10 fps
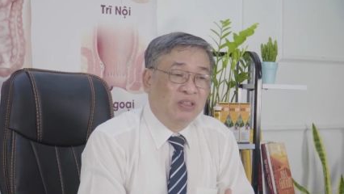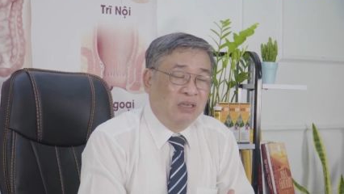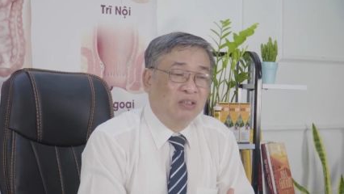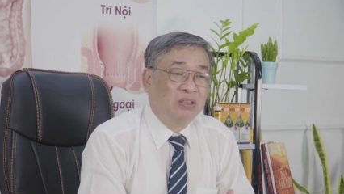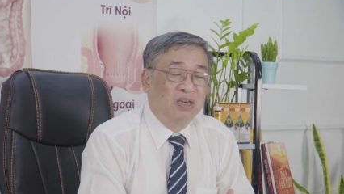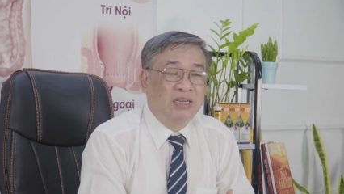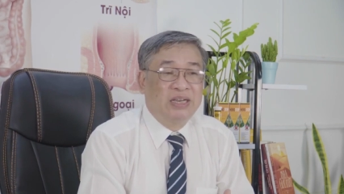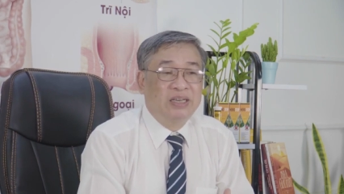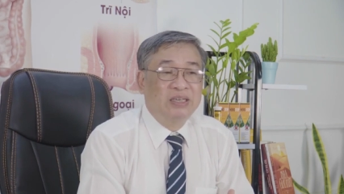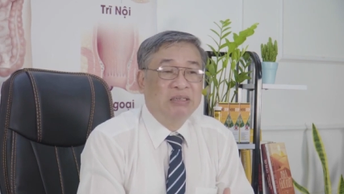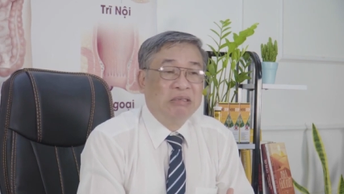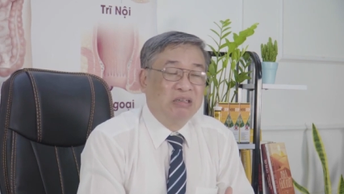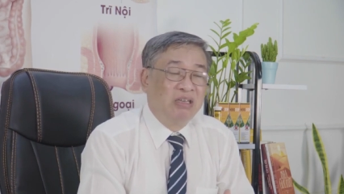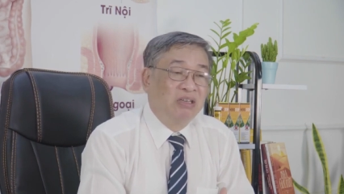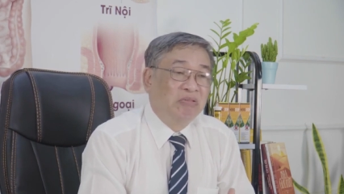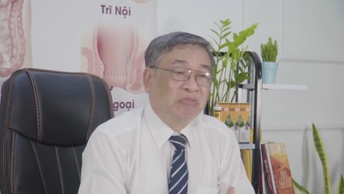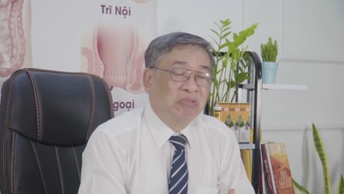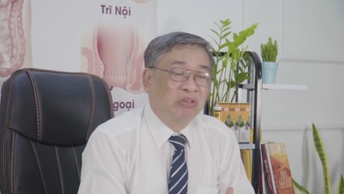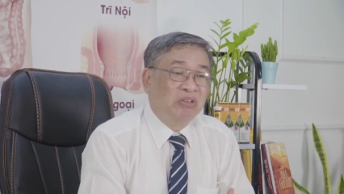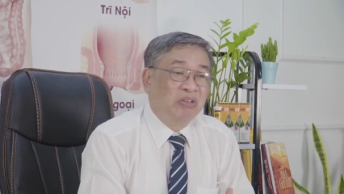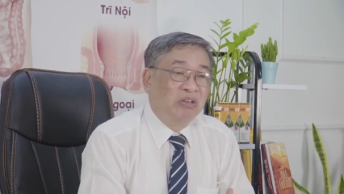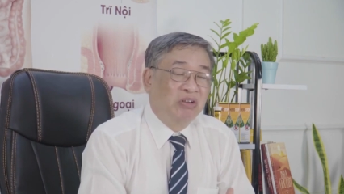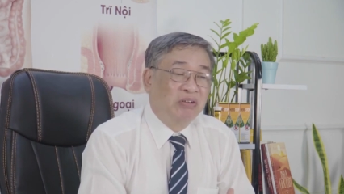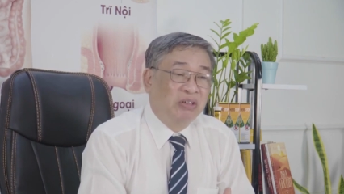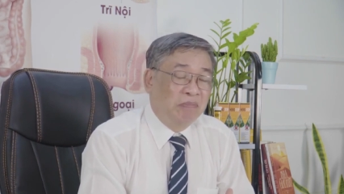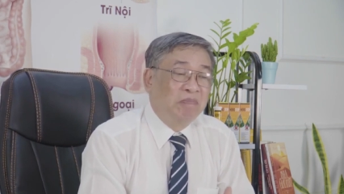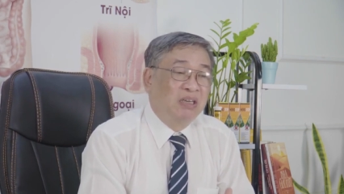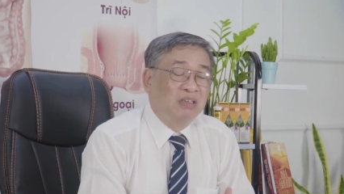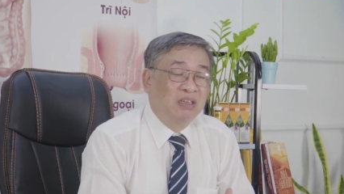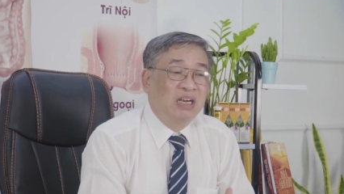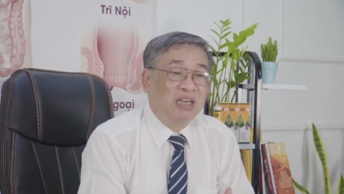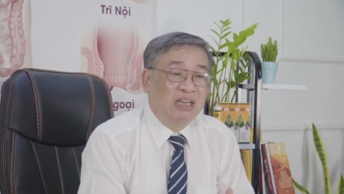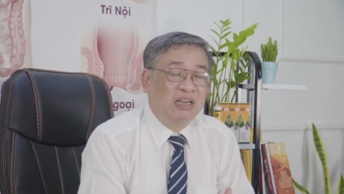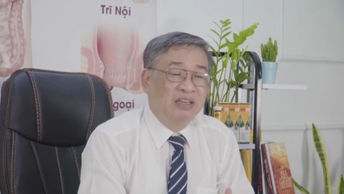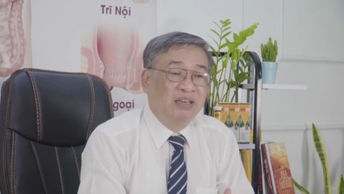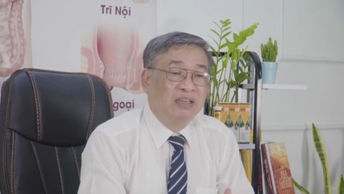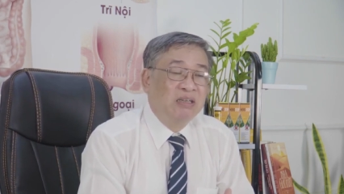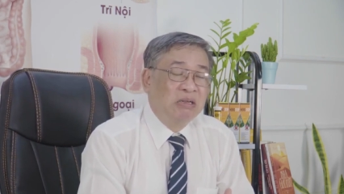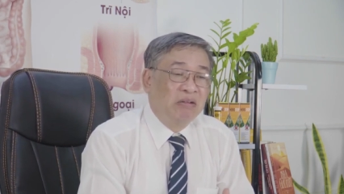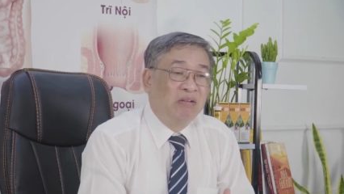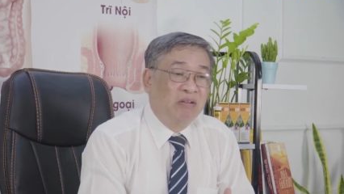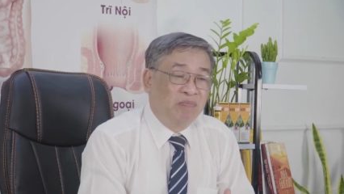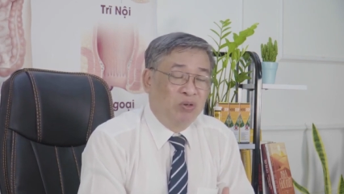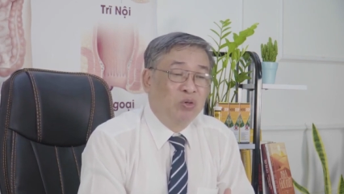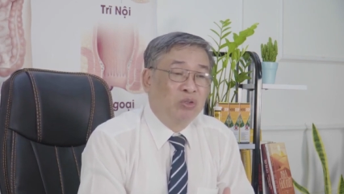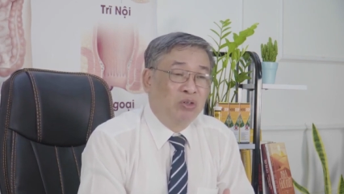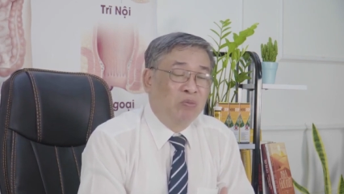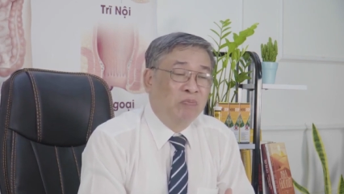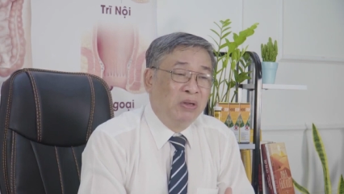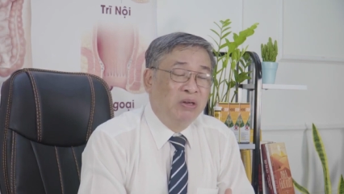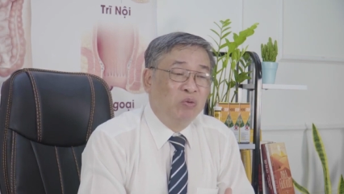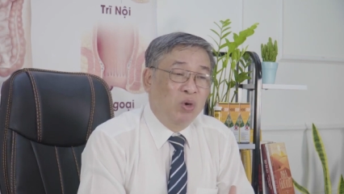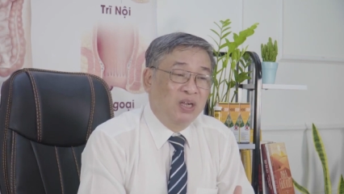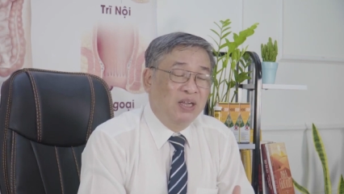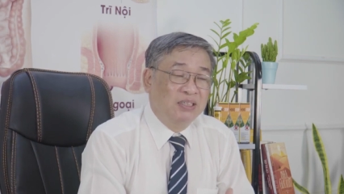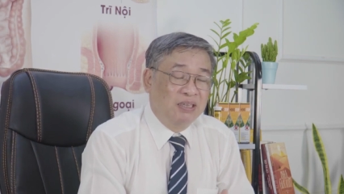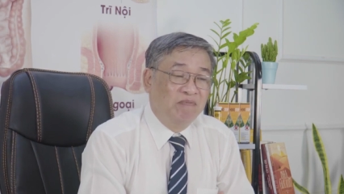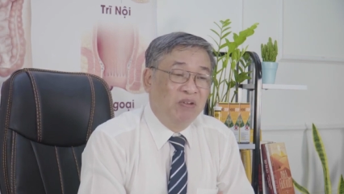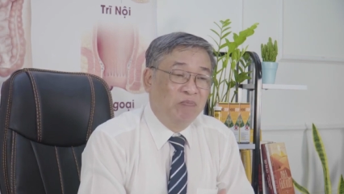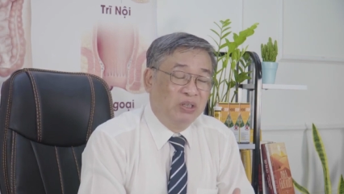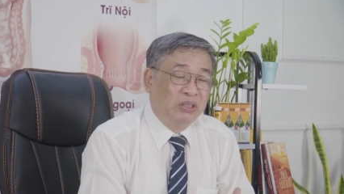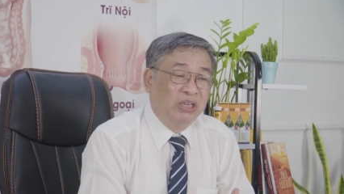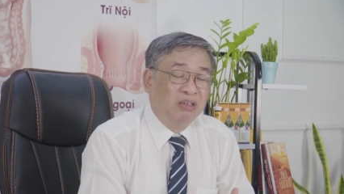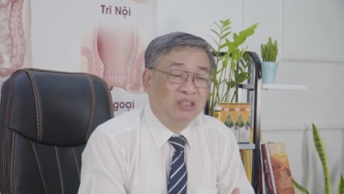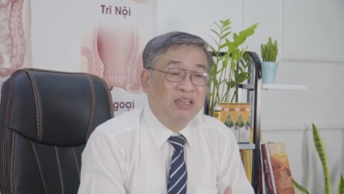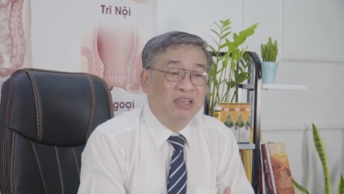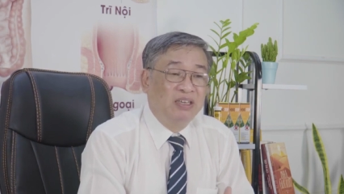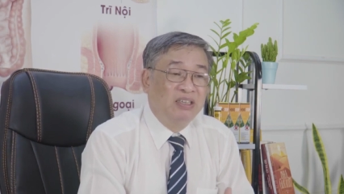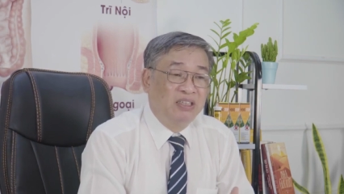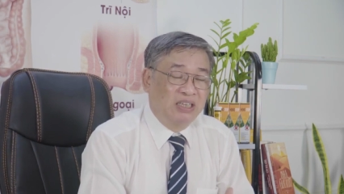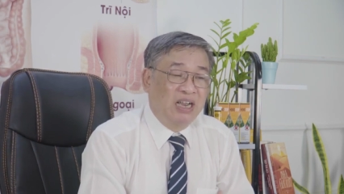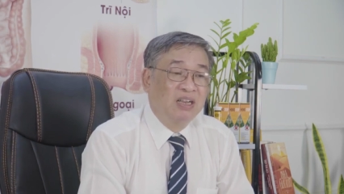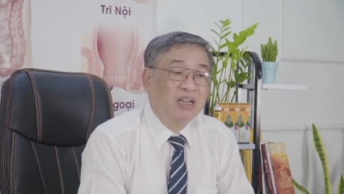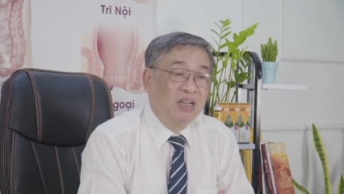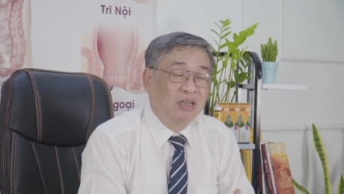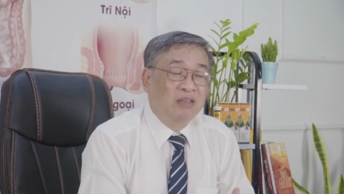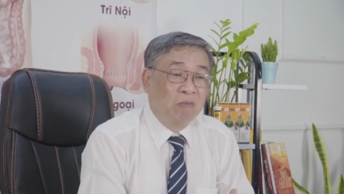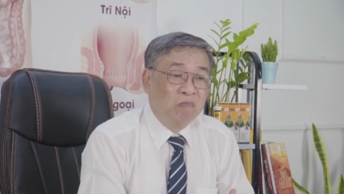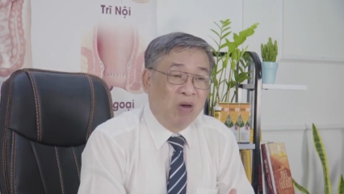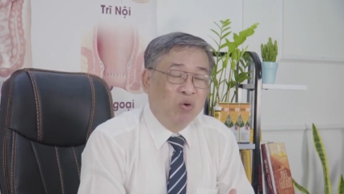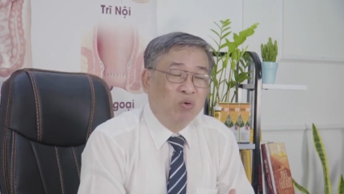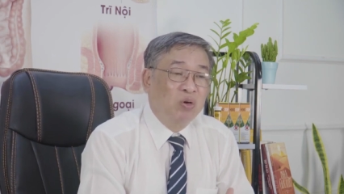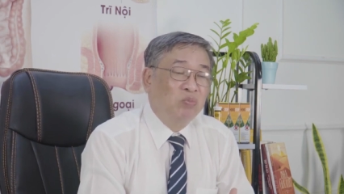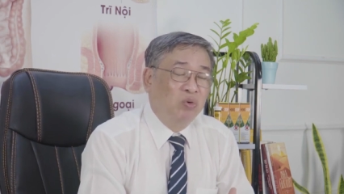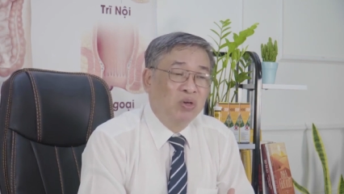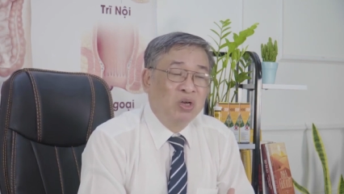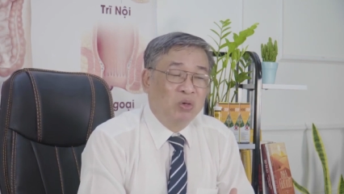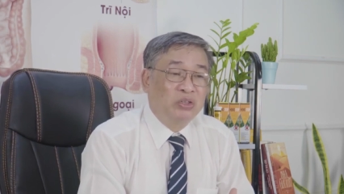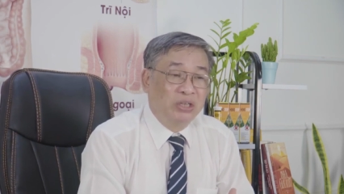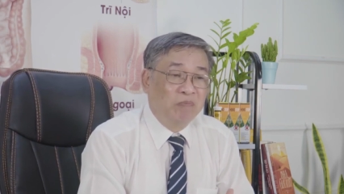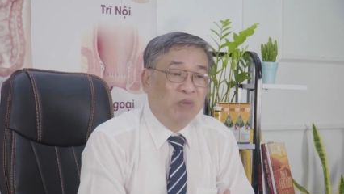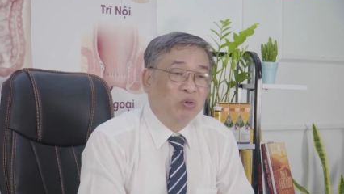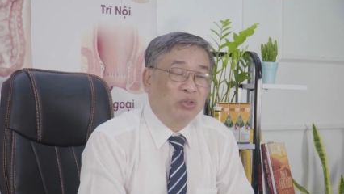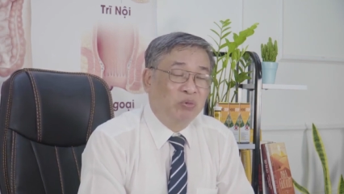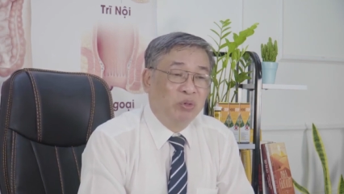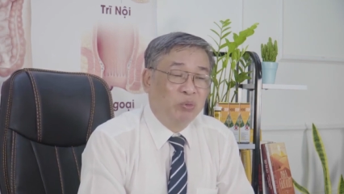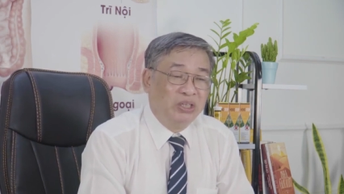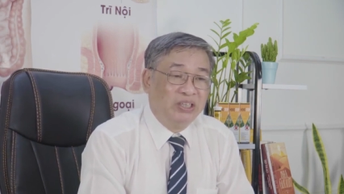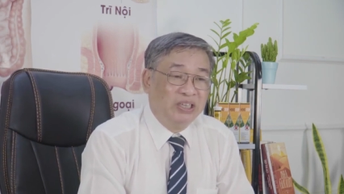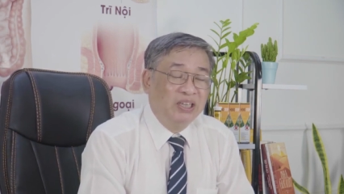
tăng cường cái Ờ, đặc biệt nữa là tăng cái ờ, prothrombin của các cái sản phẩm tự nhiên dẫn đến tình trạng ờ, cầm máu không có, chảy máu trong điều trị